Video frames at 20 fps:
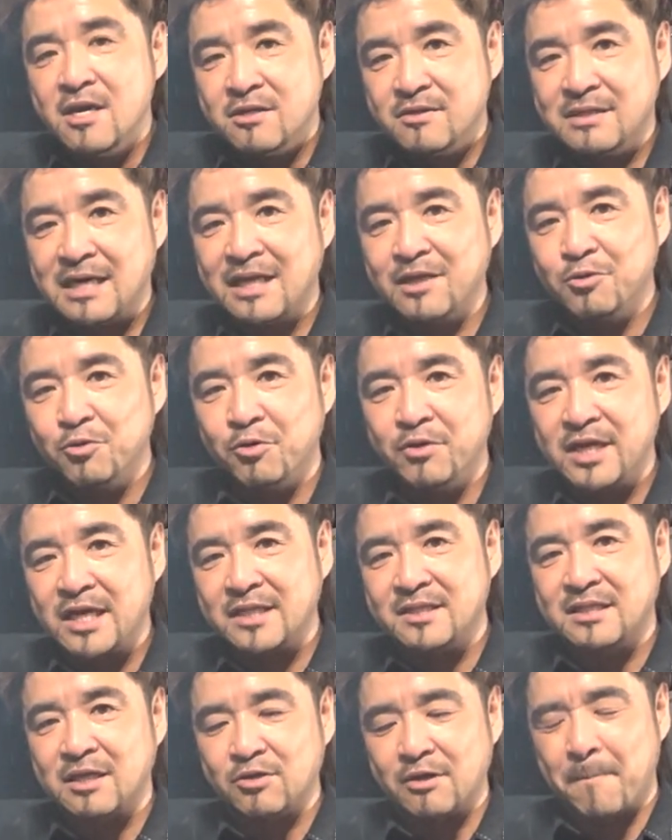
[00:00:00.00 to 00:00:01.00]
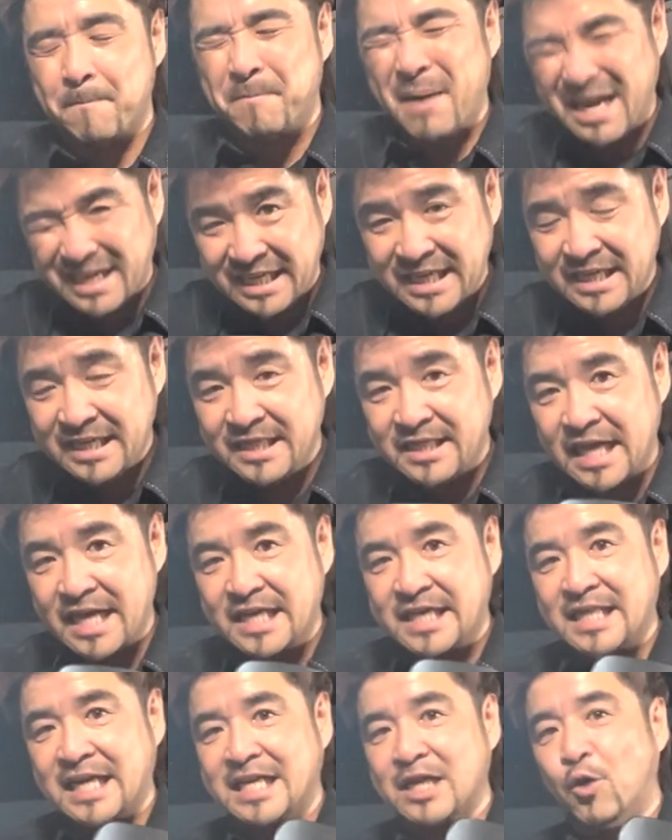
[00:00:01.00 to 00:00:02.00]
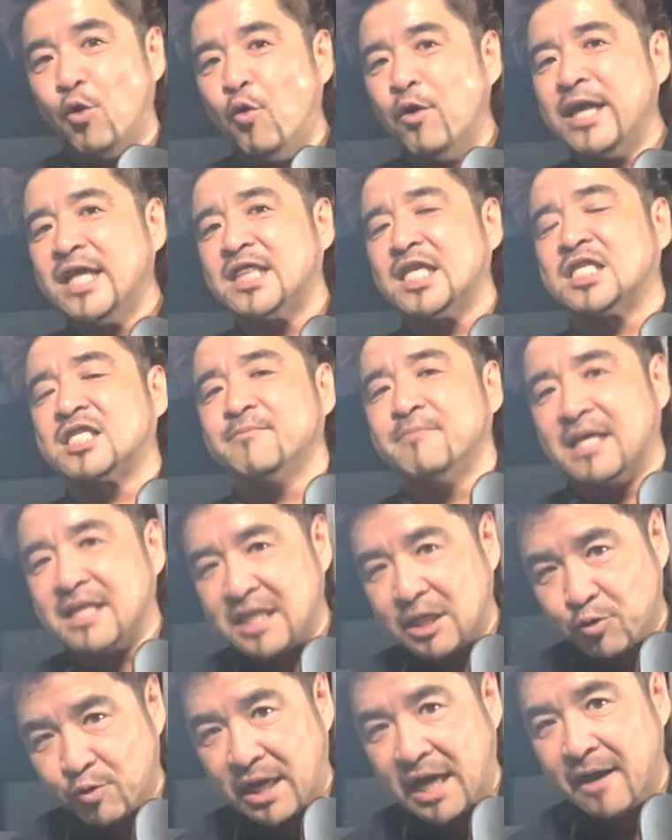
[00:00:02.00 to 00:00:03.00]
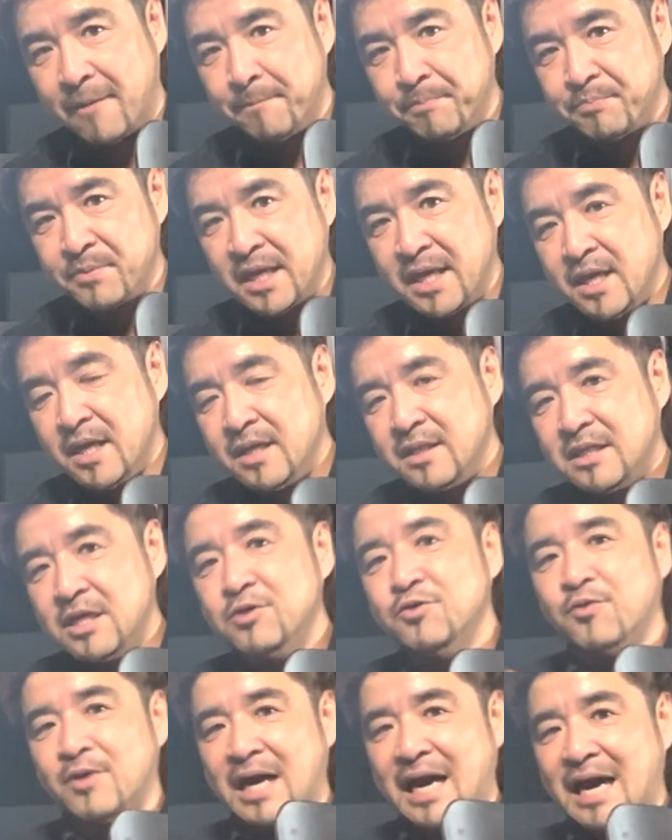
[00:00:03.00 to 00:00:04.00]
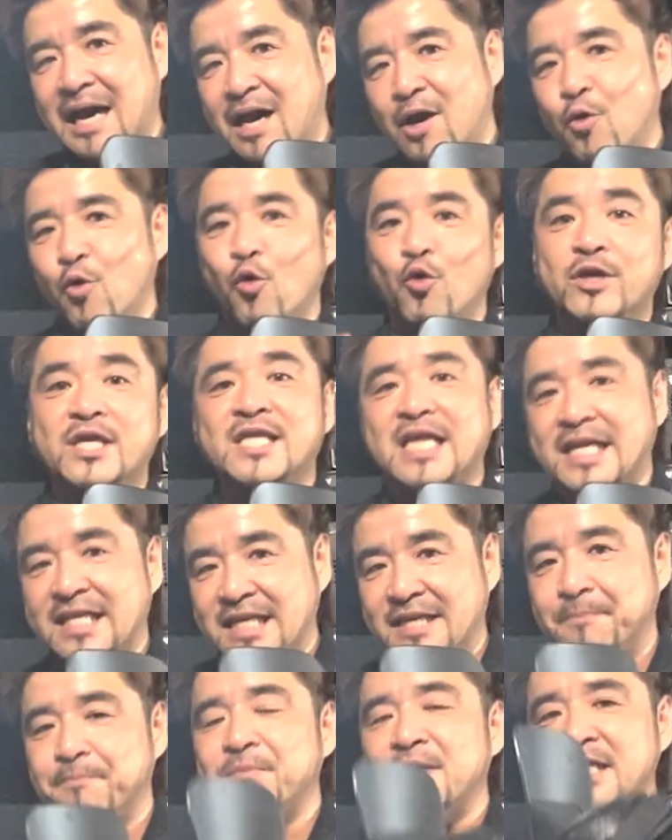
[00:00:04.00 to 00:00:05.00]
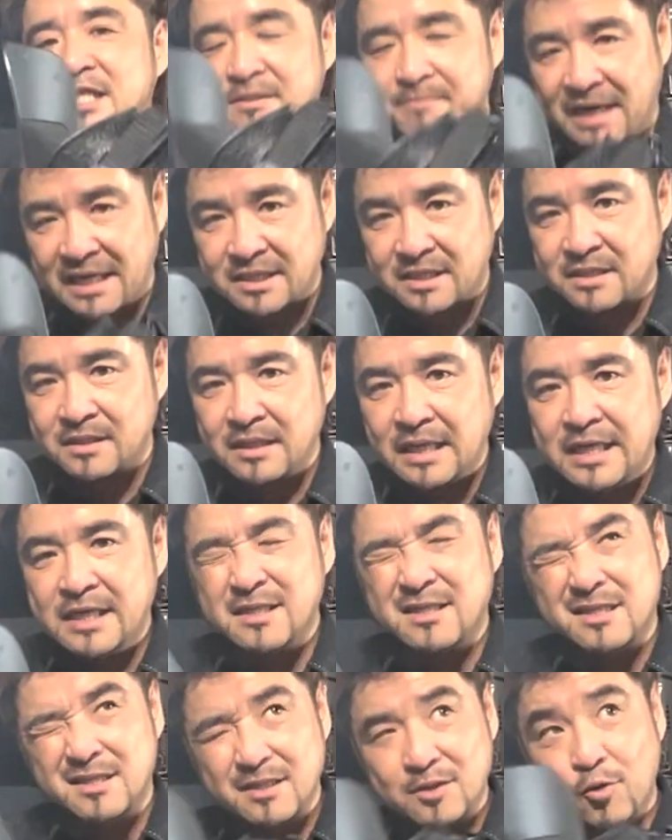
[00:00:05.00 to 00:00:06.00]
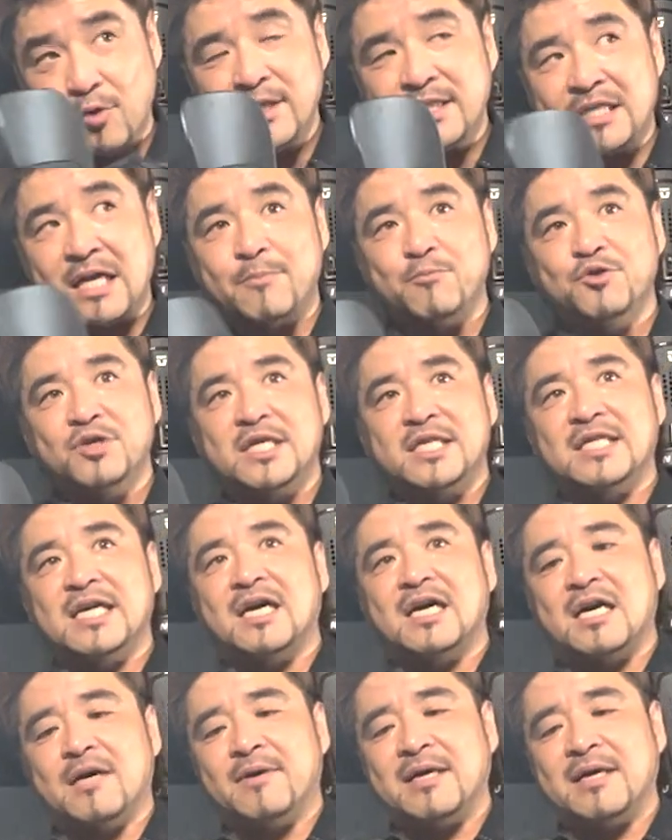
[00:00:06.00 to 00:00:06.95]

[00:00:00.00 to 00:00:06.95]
普段通りやってたのにパキンっていきなり折れてしまったとかっていうのが起きたりします。すごい寒い日なんか